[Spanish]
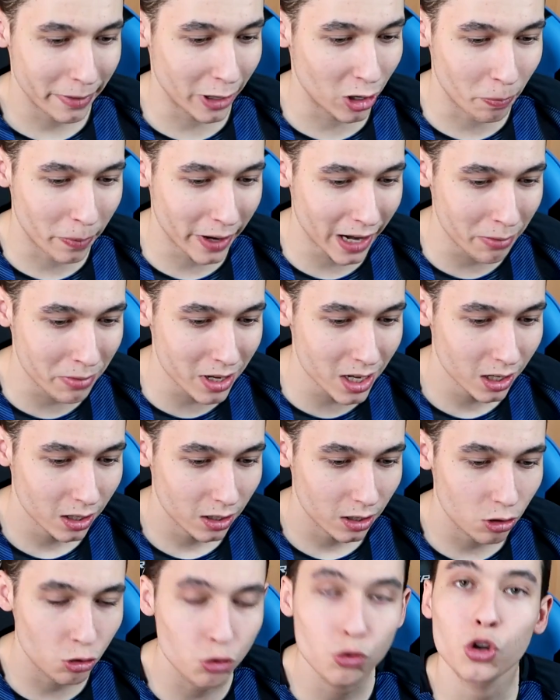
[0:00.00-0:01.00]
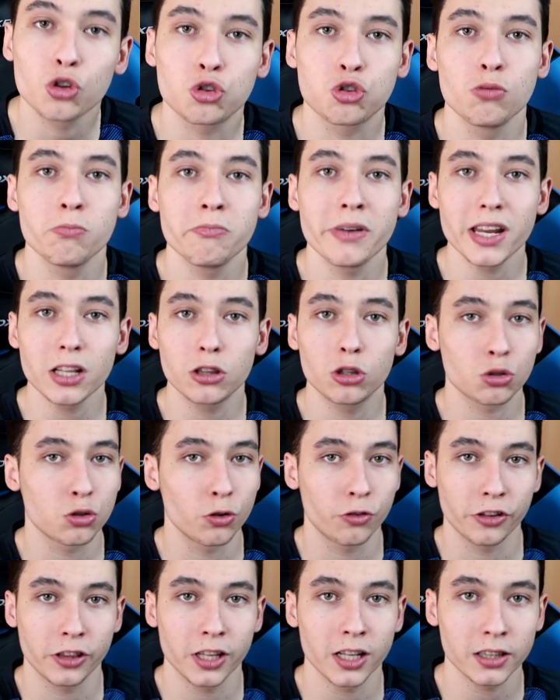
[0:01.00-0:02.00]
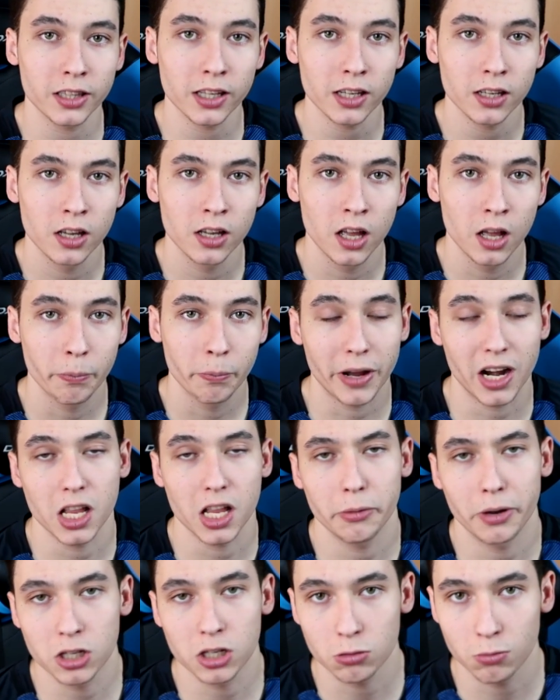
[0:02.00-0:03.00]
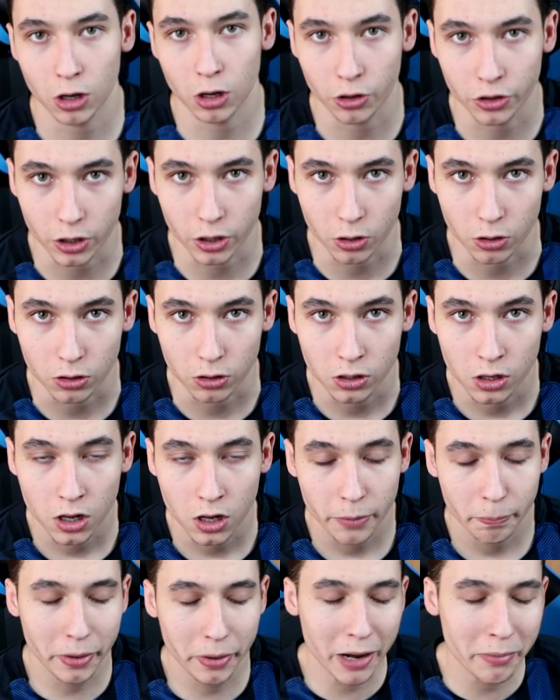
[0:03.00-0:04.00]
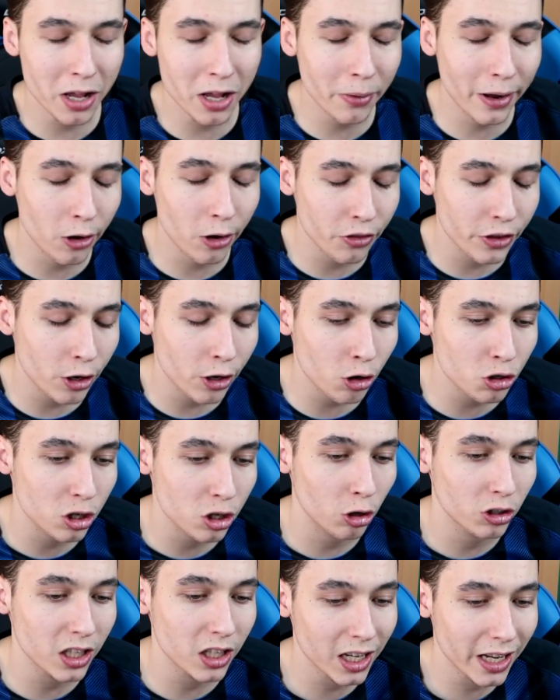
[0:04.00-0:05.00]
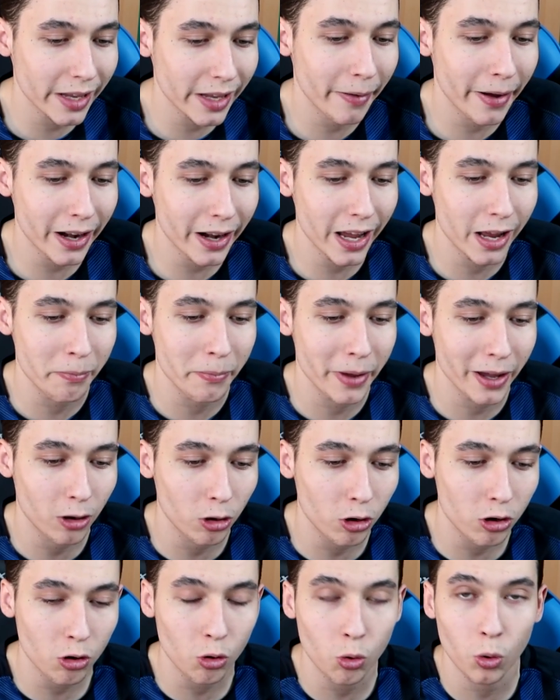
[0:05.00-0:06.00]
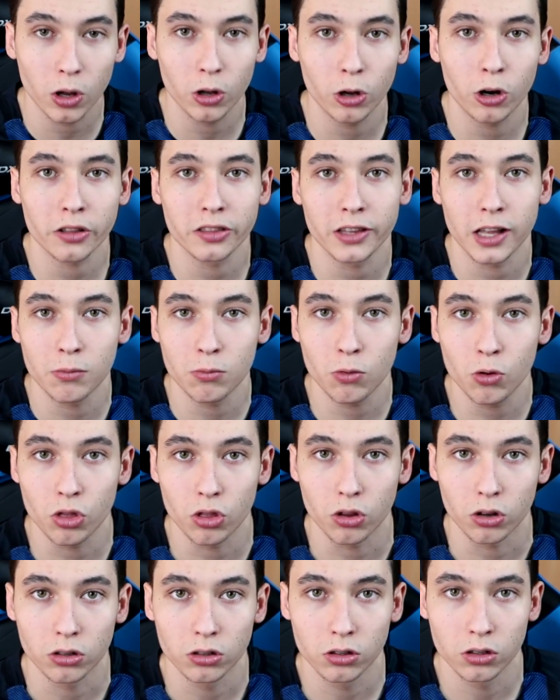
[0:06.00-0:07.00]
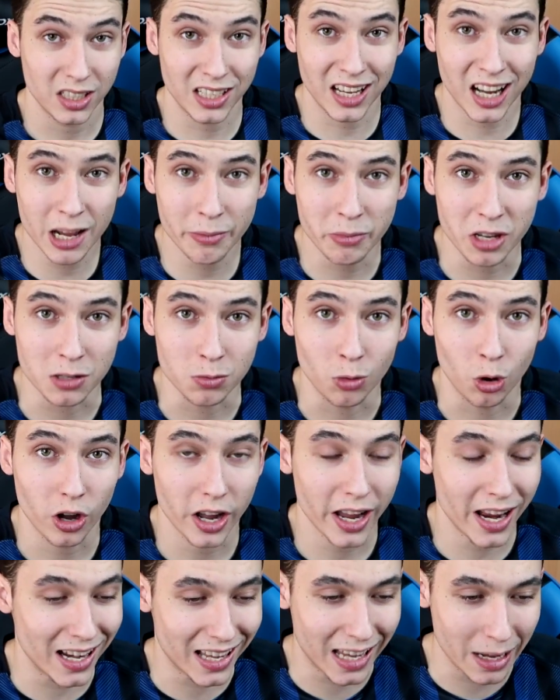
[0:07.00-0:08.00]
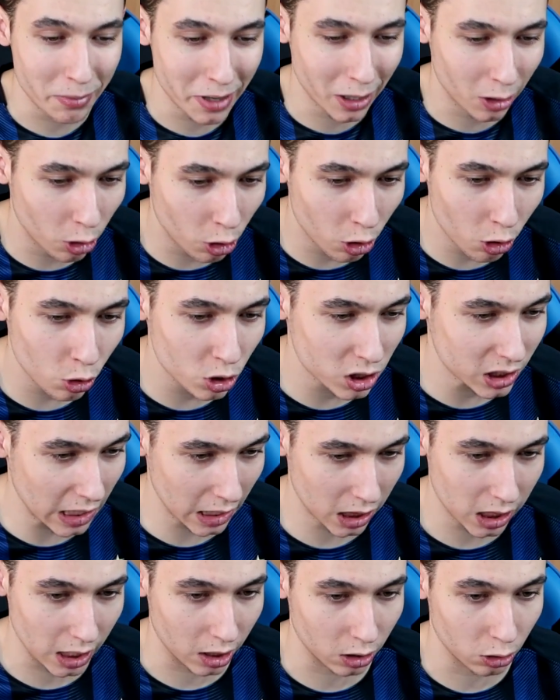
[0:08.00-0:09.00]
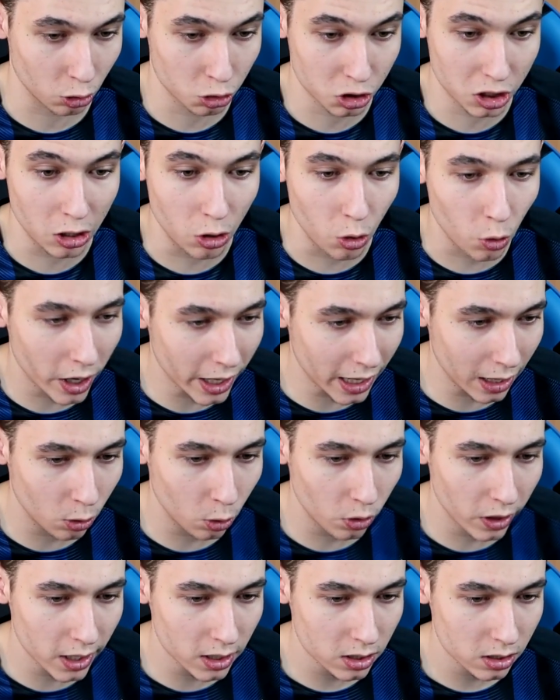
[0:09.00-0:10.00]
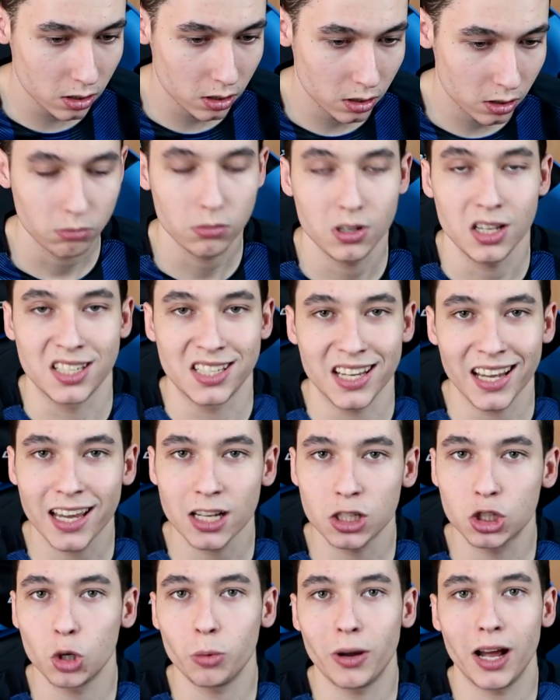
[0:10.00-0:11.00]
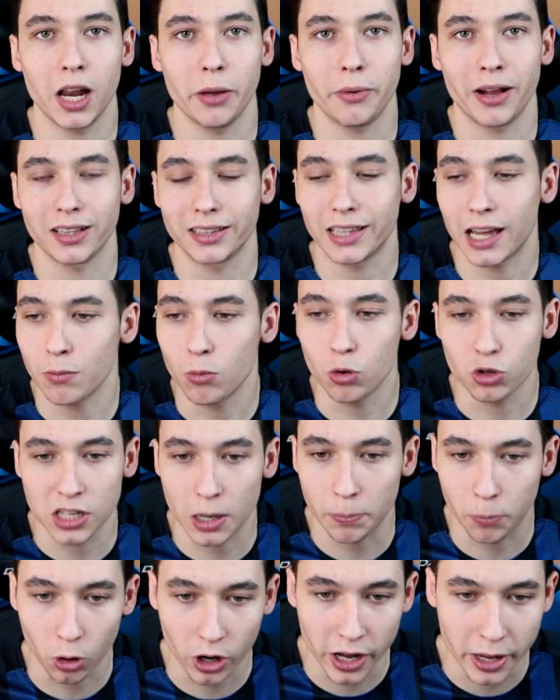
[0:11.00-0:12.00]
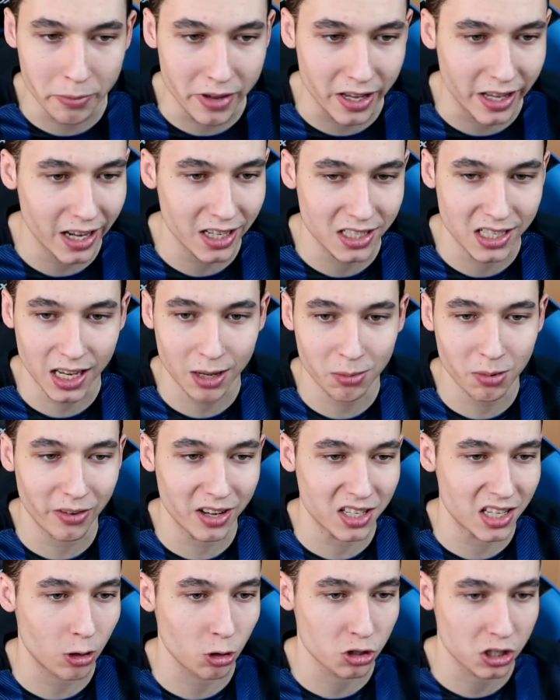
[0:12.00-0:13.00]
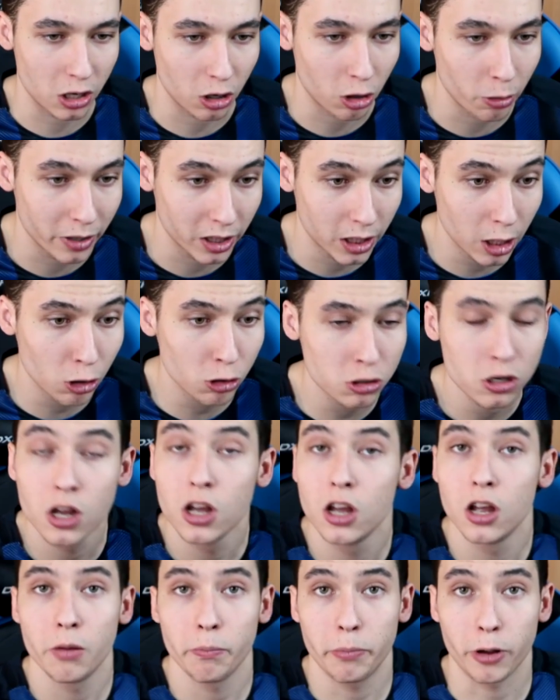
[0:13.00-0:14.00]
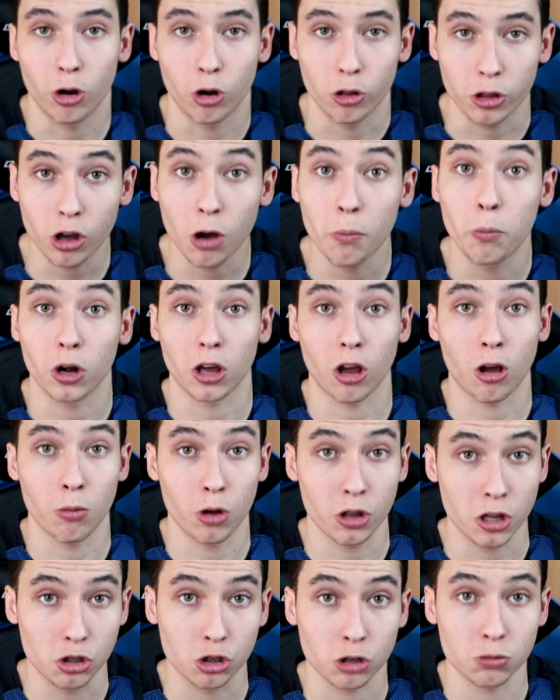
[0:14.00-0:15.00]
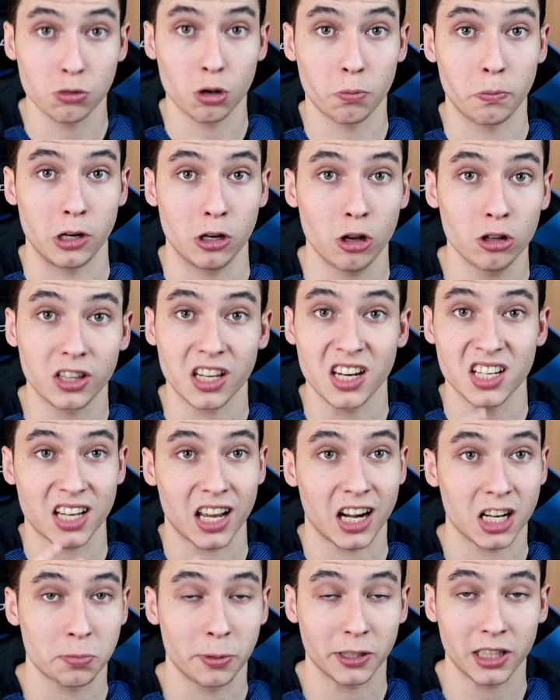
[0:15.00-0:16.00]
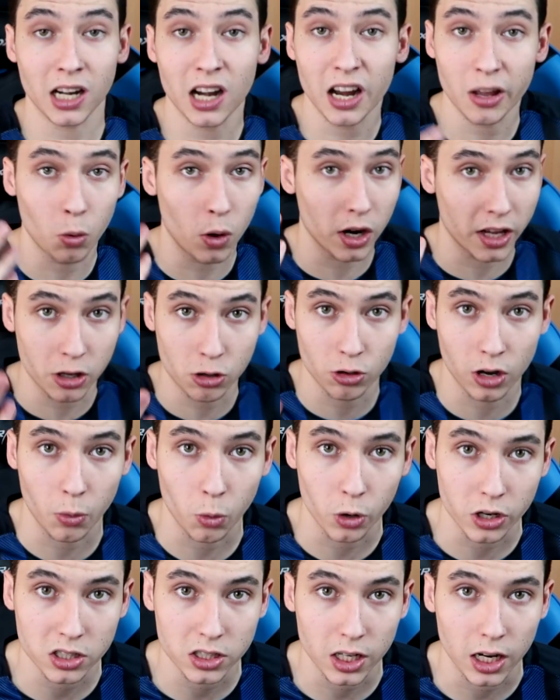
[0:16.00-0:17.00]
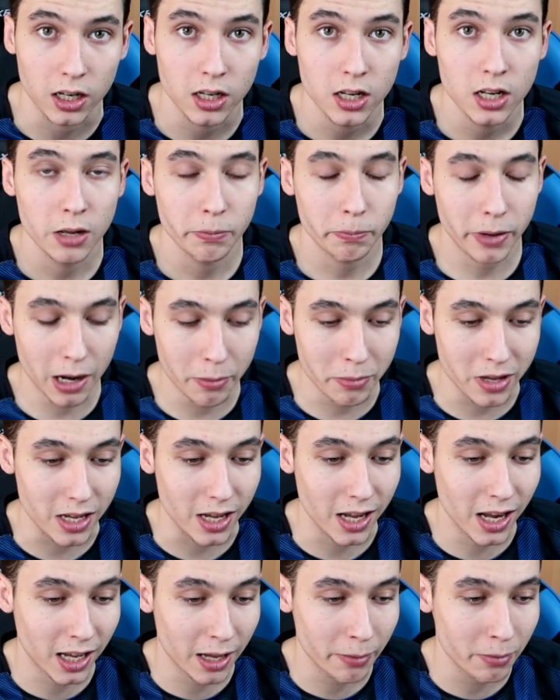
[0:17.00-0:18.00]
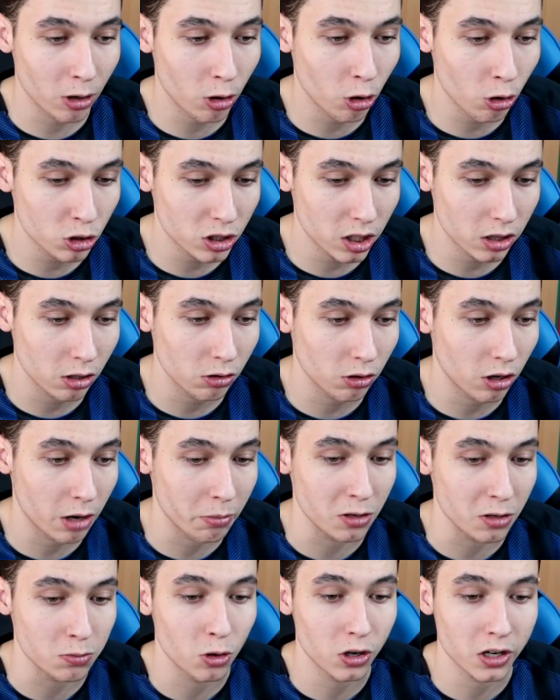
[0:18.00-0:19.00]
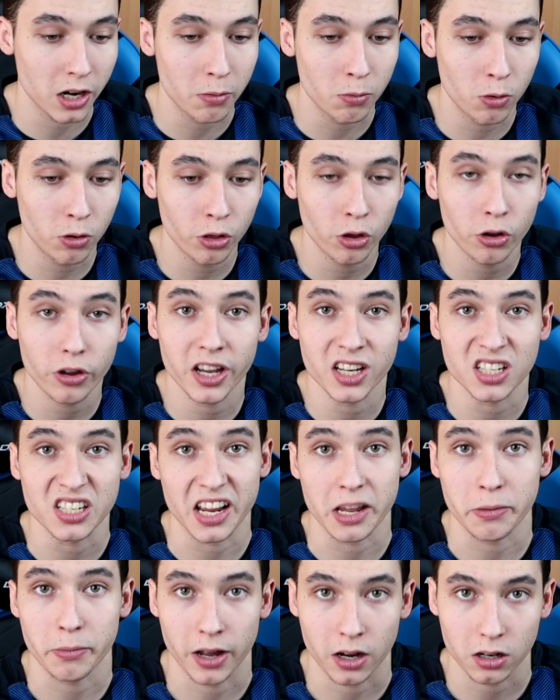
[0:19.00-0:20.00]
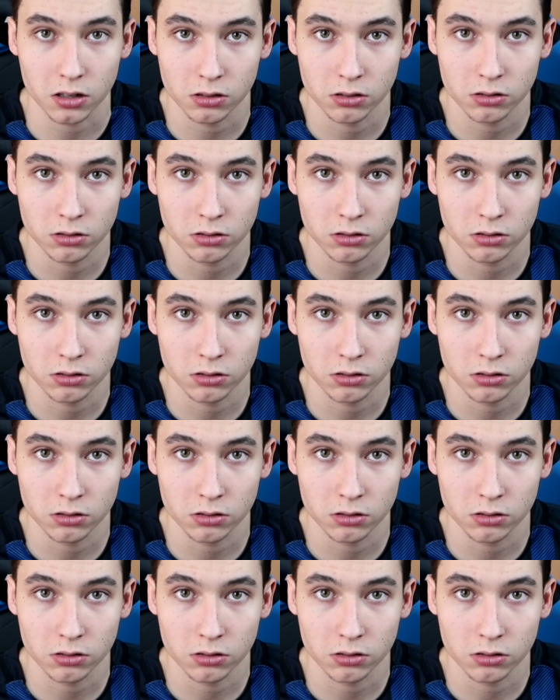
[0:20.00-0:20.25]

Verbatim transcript: Pero para mí no es un mérito suficiente para llevarse un balón de oro. Para mí el balón de oro se lo tiene que llevar el mejor jugador del mundo. Y ahora mismo, el que mejor lo está haciendo, sin lugar a dudas, y sé que esto va a levantar mucha polémica y sé que me vais a coser en comentarios, pero lo digo porque como he dicho es mi opinión, tenéis que respetarla igual que yo la vuestra. Para mí, el que mejor lo está haciendo ahora mismo en el mundo es Neymar.